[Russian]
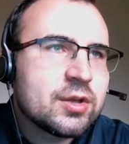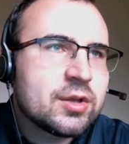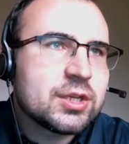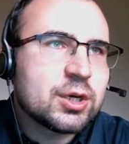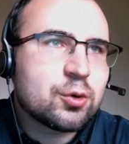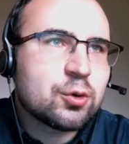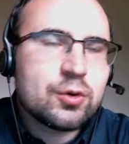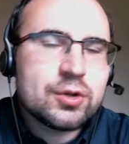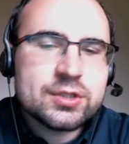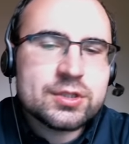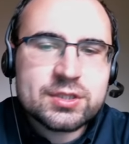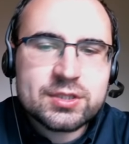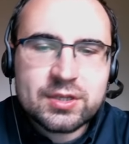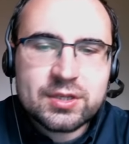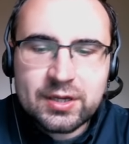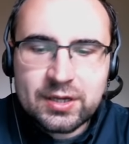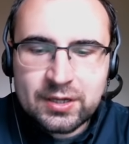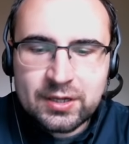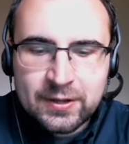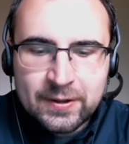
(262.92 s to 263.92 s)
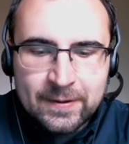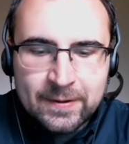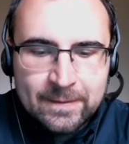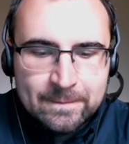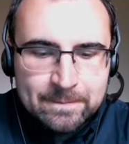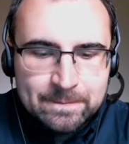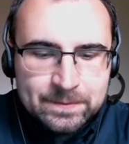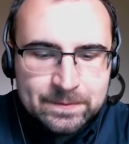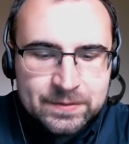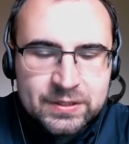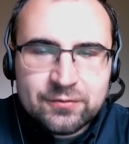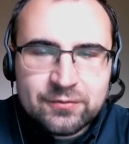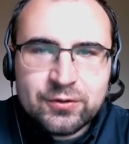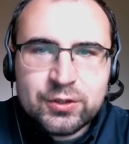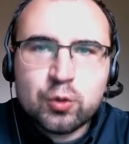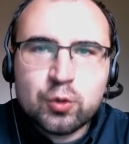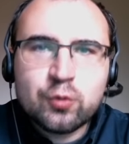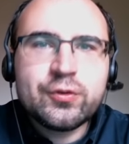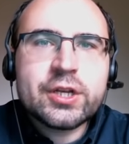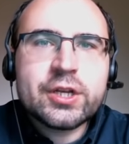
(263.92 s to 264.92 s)
находится...
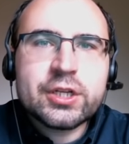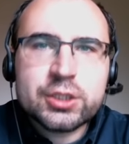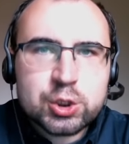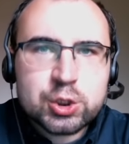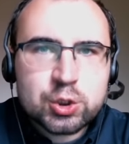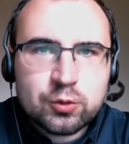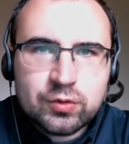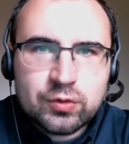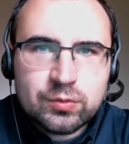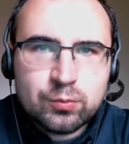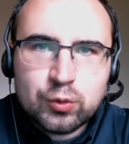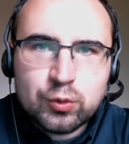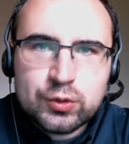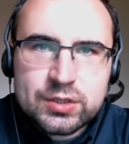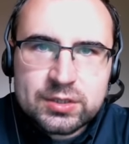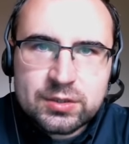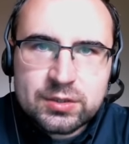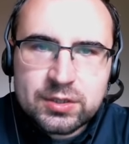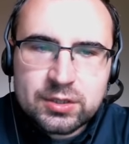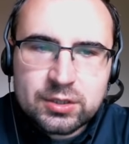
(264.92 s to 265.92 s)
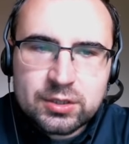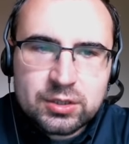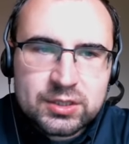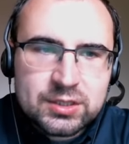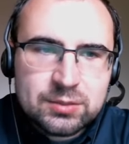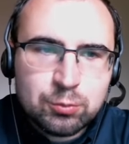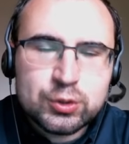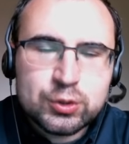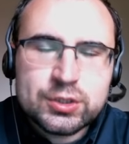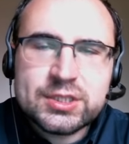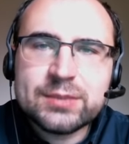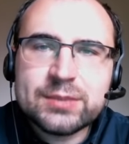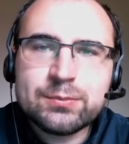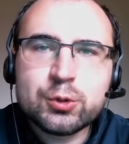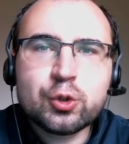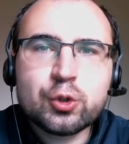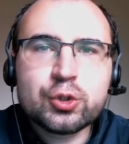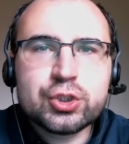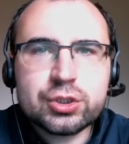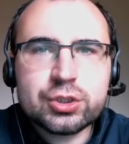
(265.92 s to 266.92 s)
Вы не уверены, что вы будете, будете им
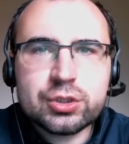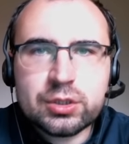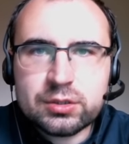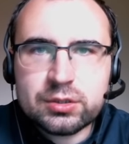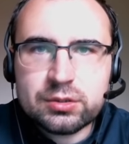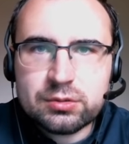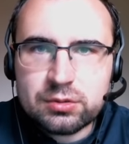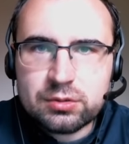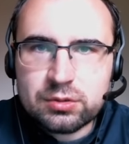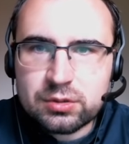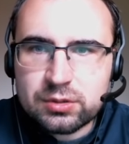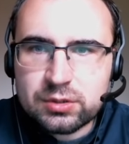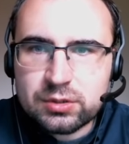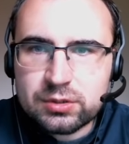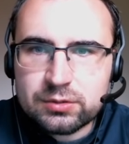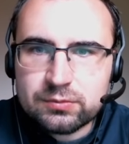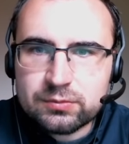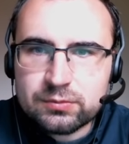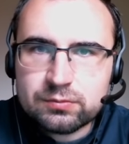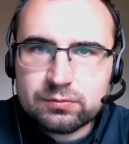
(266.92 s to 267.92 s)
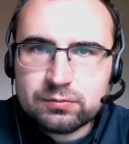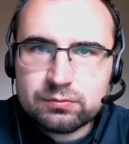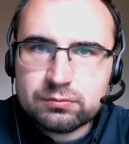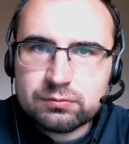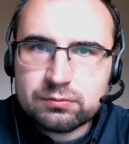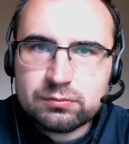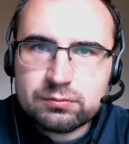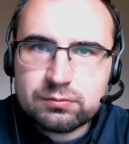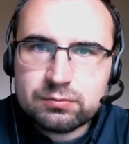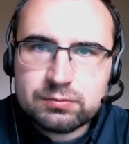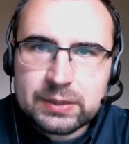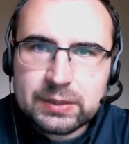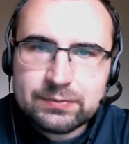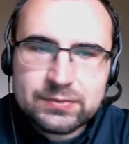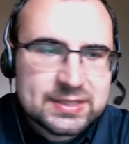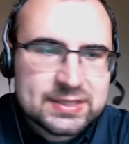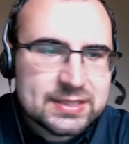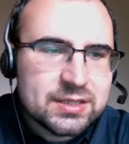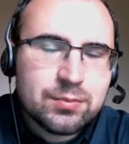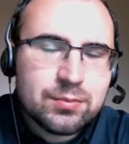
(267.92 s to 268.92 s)
точно
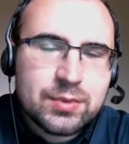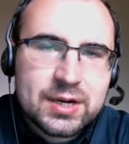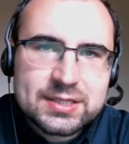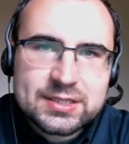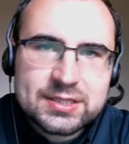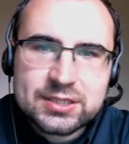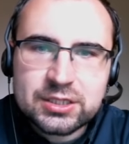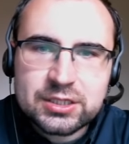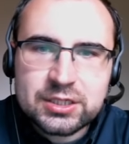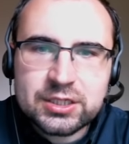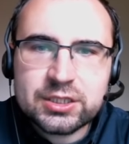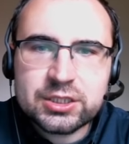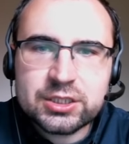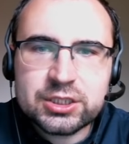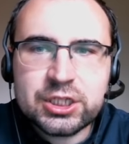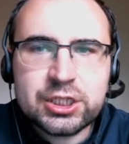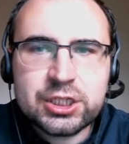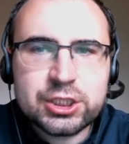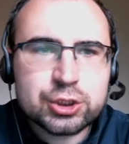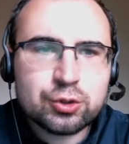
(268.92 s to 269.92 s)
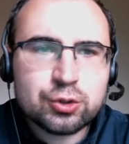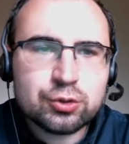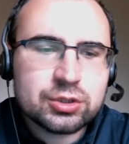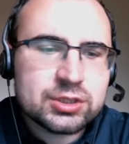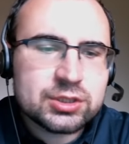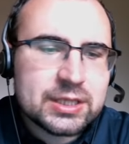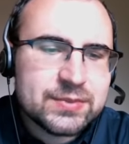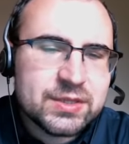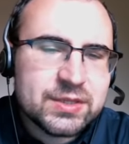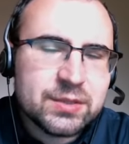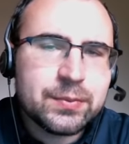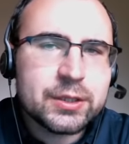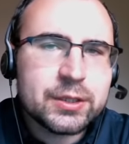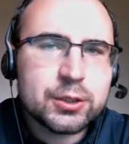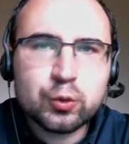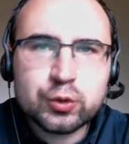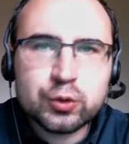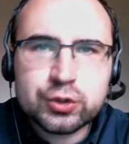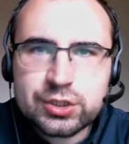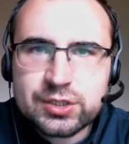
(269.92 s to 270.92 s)
прям заниматься или, или что-то там не
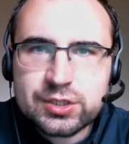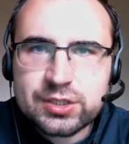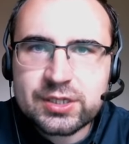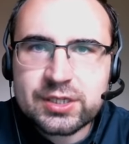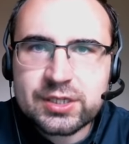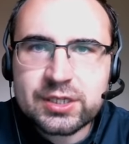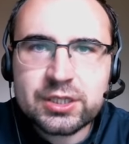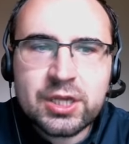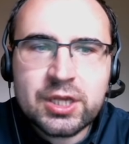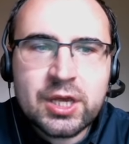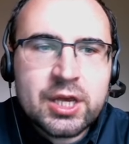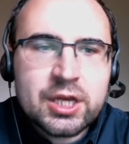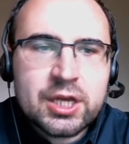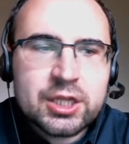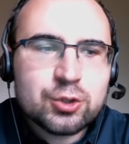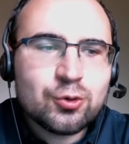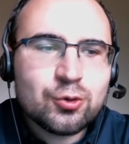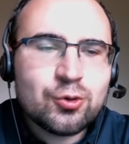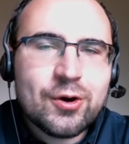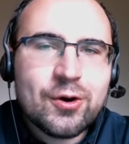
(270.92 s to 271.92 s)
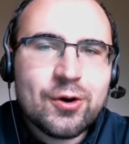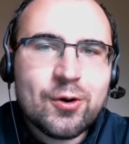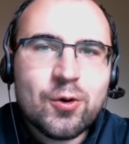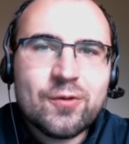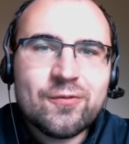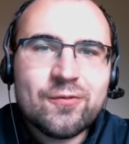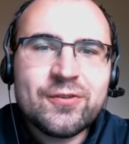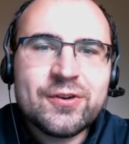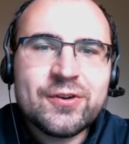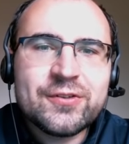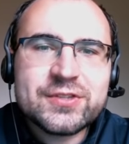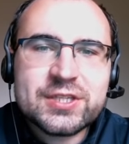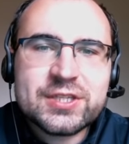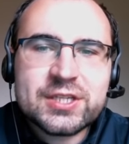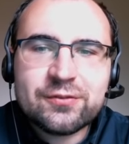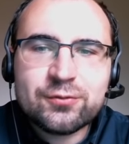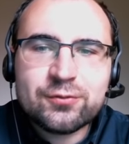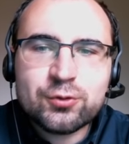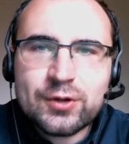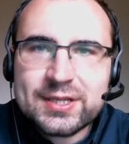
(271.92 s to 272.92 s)
получится, то вы все
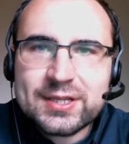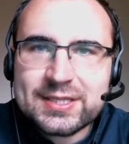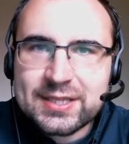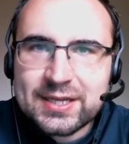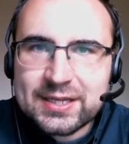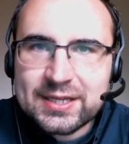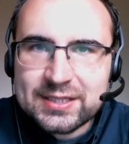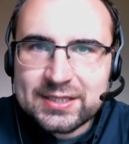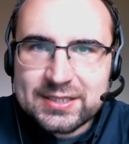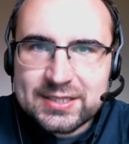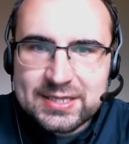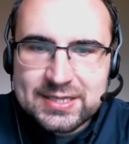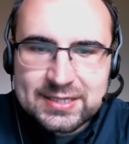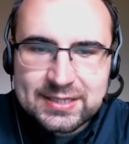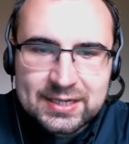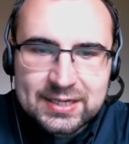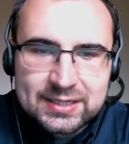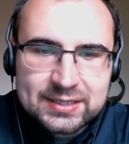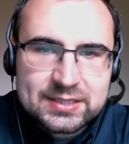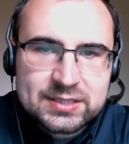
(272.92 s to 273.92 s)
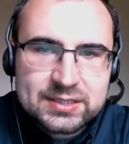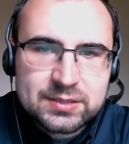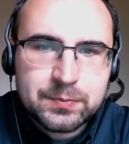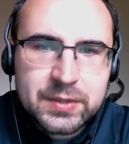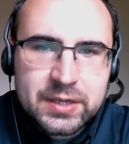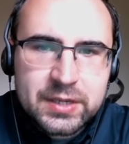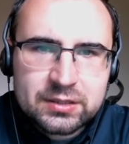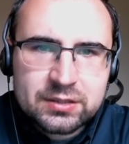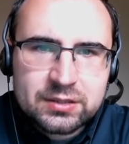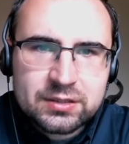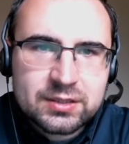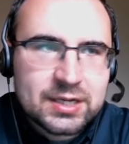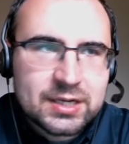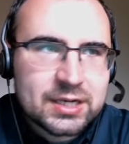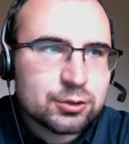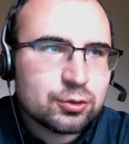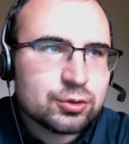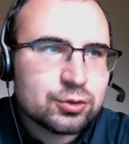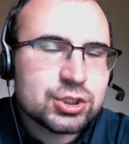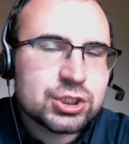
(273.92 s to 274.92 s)
равно останетесь как эксперт,
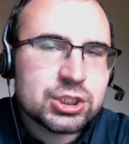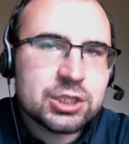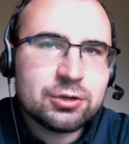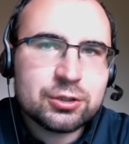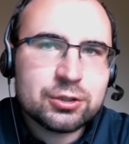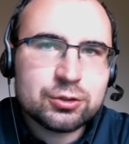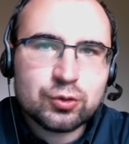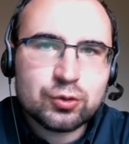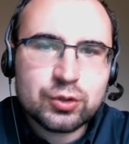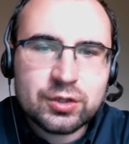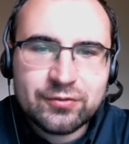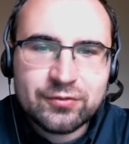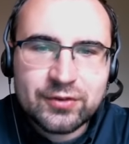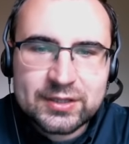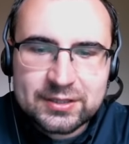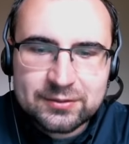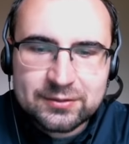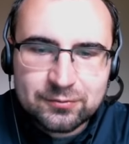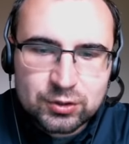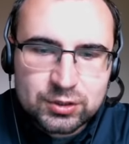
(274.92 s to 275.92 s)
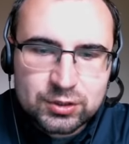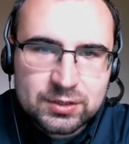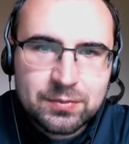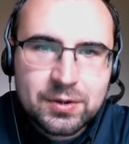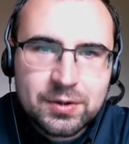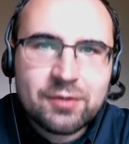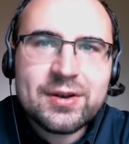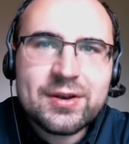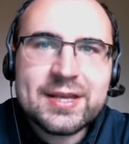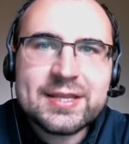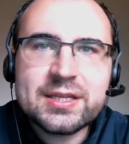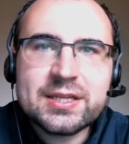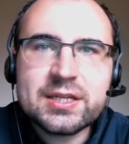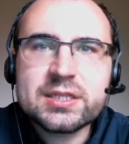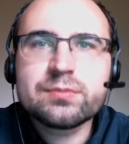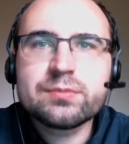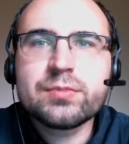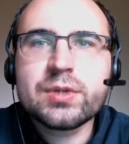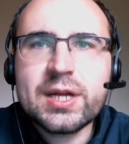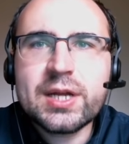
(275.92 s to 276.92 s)
как тот человек, который в этом вот направлении
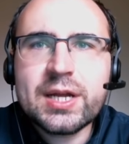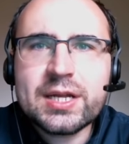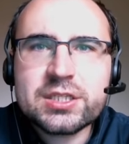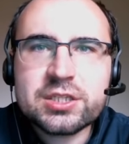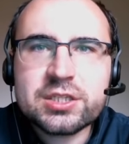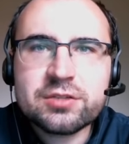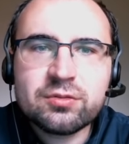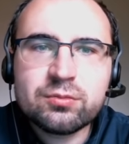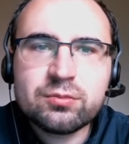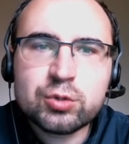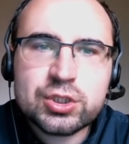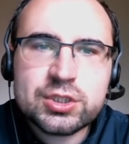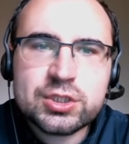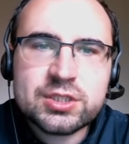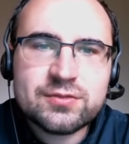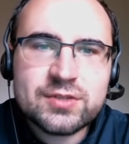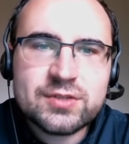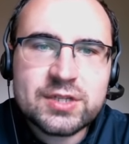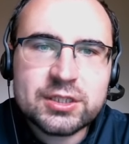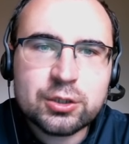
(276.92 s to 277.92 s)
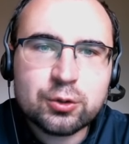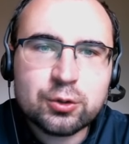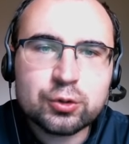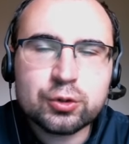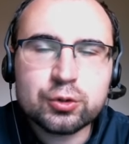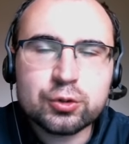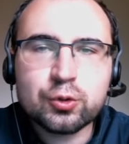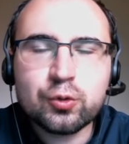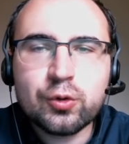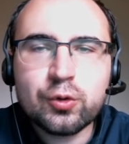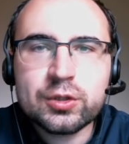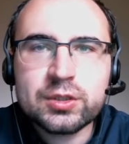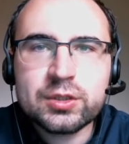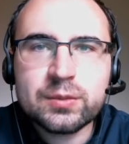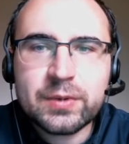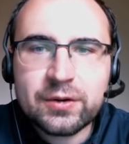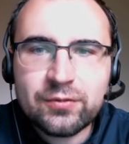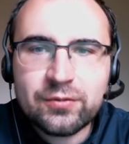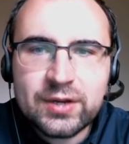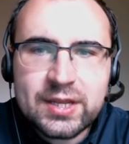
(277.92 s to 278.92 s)
разбирается, и вы можете взять какое-то другое
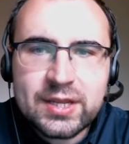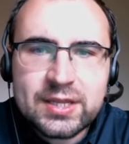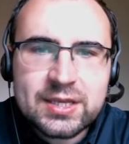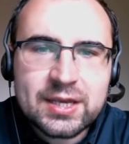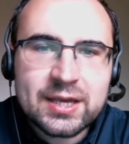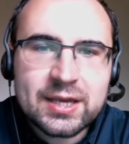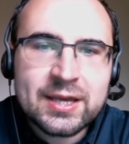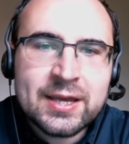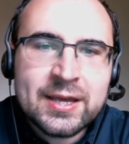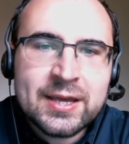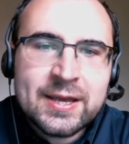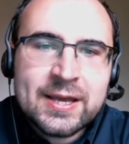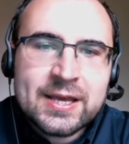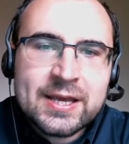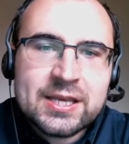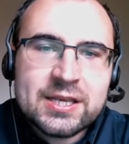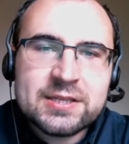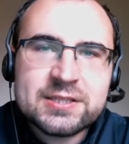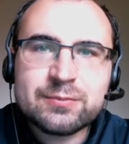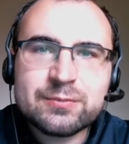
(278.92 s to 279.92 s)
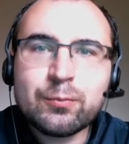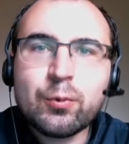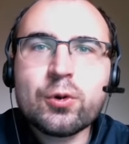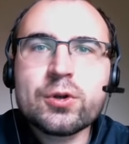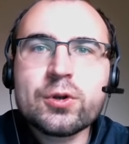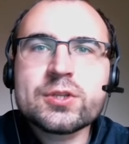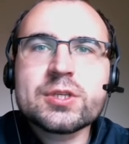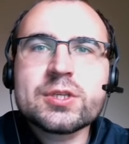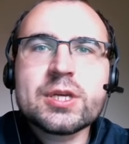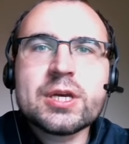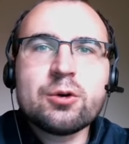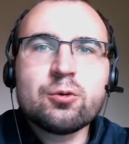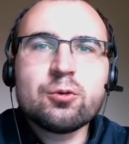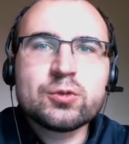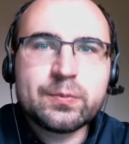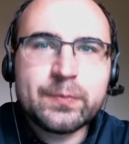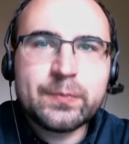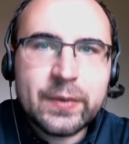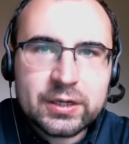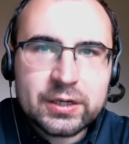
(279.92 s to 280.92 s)
направление и, используя
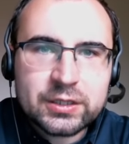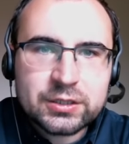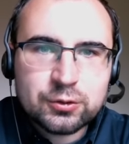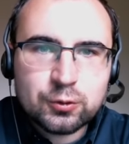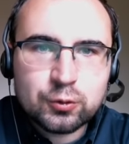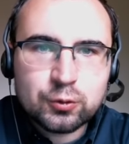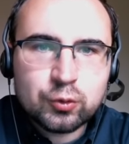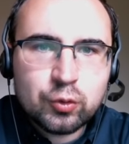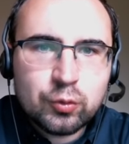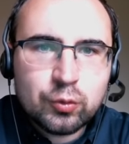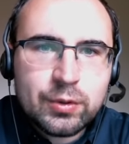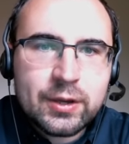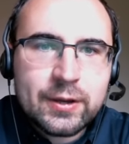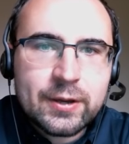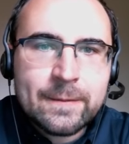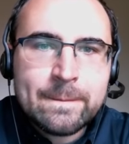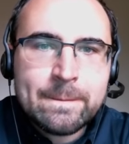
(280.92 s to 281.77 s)
успех на YouTube,